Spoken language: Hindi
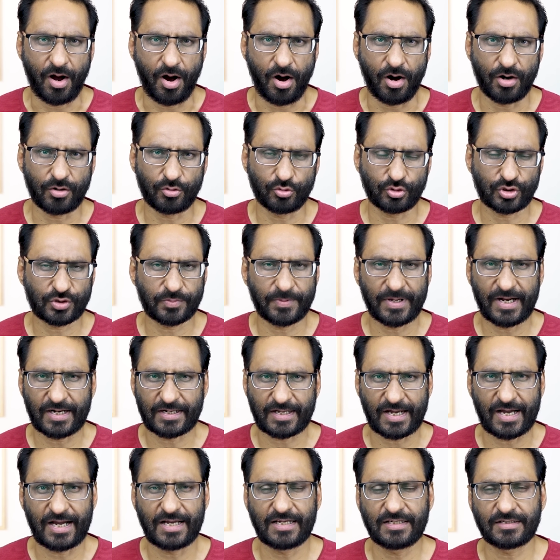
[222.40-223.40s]
और उसमें
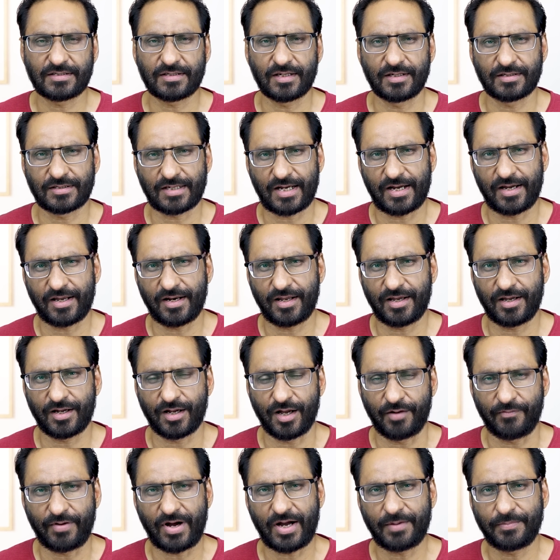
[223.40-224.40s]
28 जाहिर है
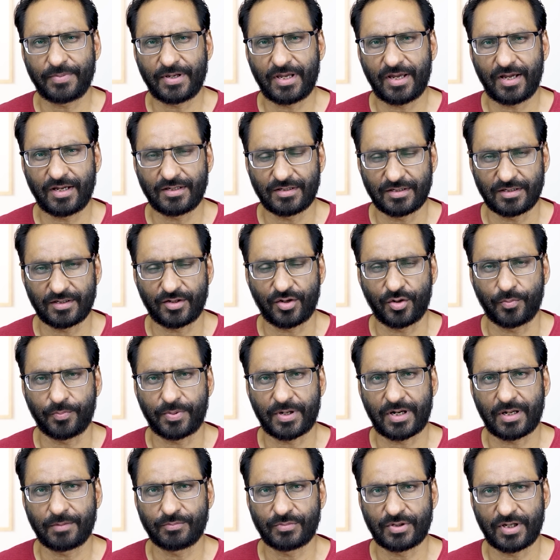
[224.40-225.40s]
गवाह भी हैं जिनके
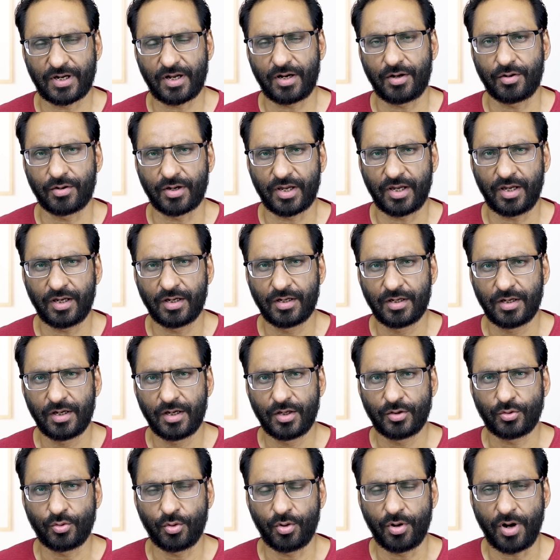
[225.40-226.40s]
ऊपर अब जरा होगी
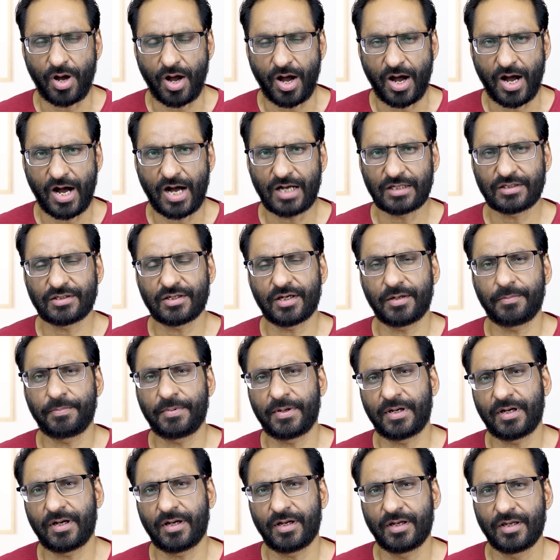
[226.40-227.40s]
तो आज जब